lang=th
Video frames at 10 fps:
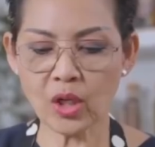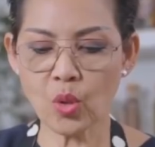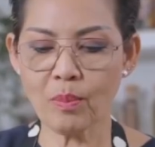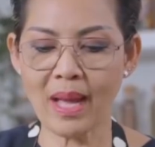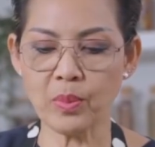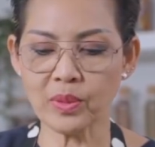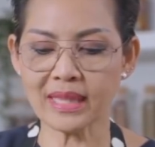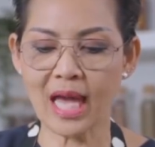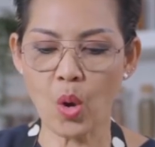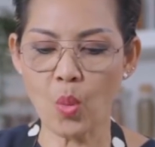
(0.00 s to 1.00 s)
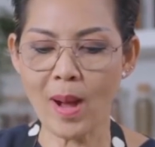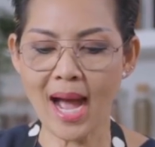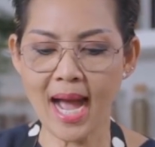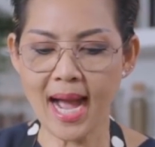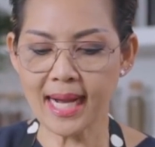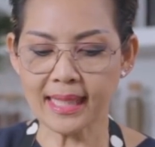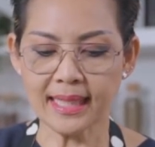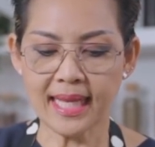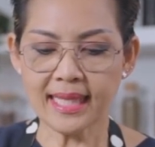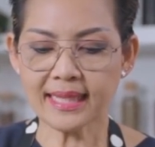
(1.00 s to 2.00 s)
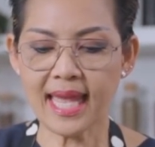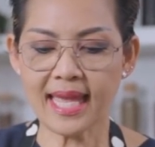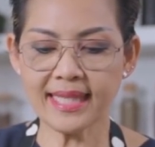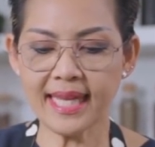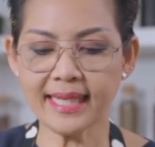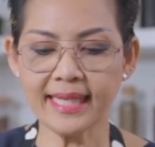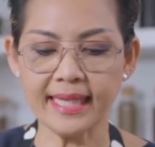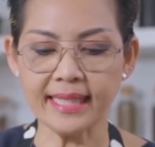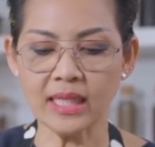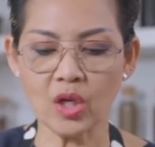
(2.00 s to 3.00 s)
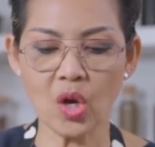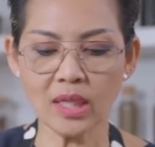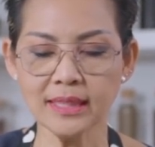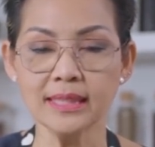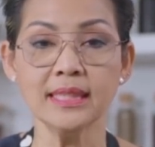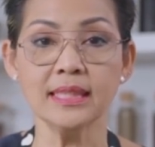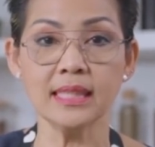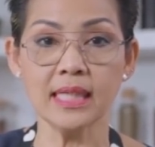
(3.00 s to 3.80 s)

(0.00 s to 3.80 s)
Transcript: งลงไปบนเตาบ้าง แต่เทคนิคหนึ่งก็คือ